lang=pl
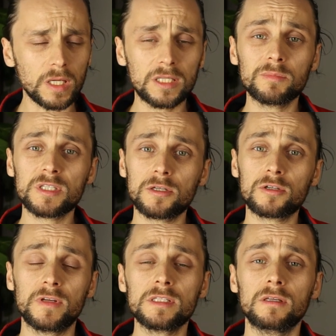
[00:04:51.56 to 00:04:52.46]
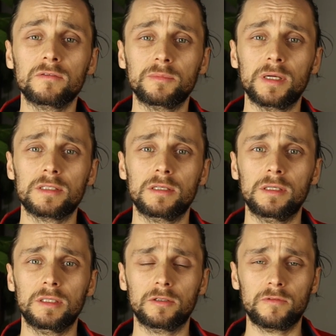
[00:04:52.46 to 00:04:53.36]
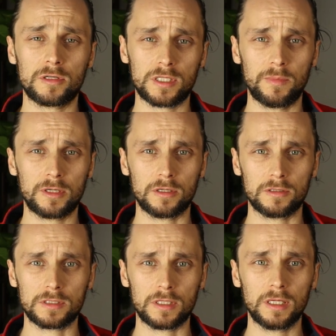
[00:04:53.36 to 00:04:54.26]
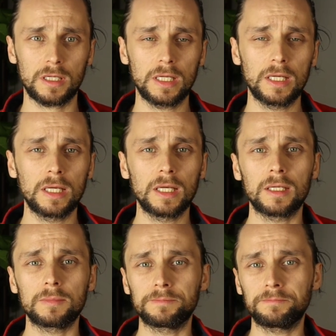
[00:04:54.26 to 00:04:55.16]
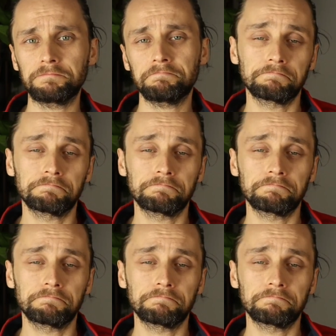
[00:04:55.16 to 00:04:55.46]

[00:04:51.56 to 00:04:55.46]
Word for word: i tam znajdziesz więcej informacji również o samej książce. Mm,